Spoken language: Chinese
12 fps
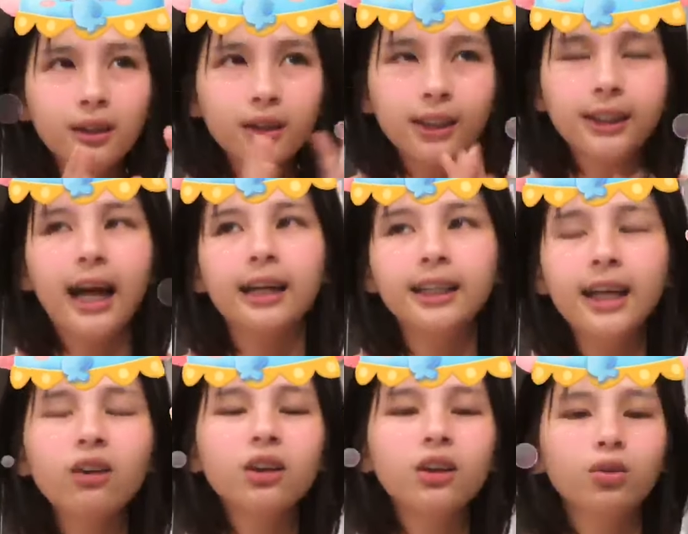想
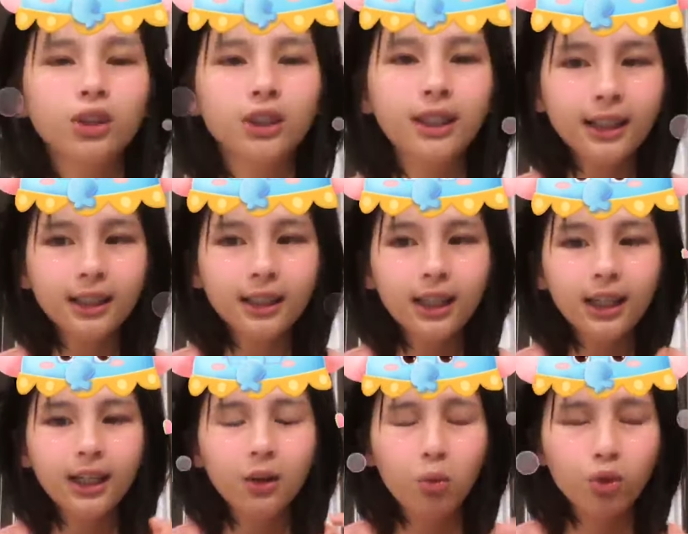要的东西，但是
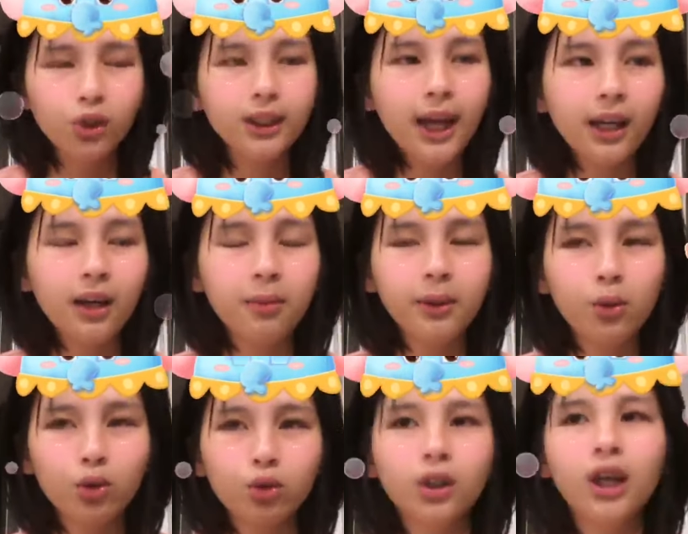我觉得在 K b
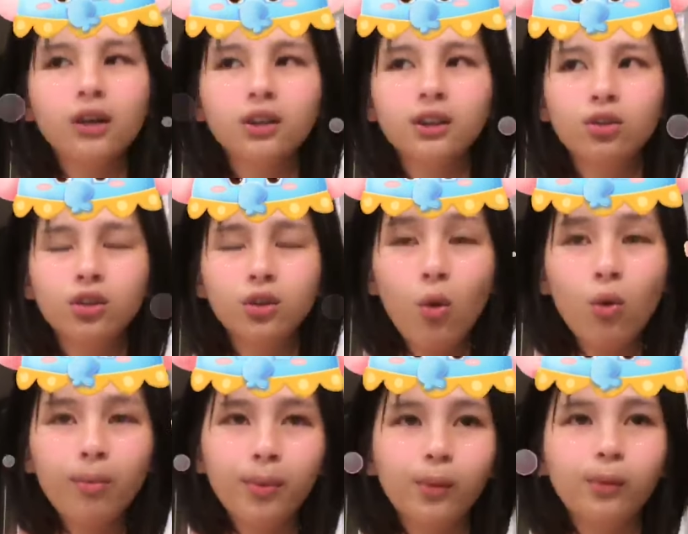我学到的是就是
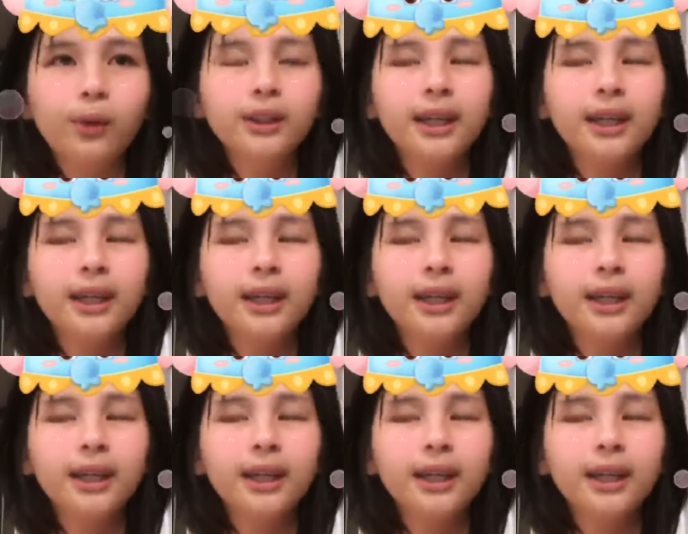互补，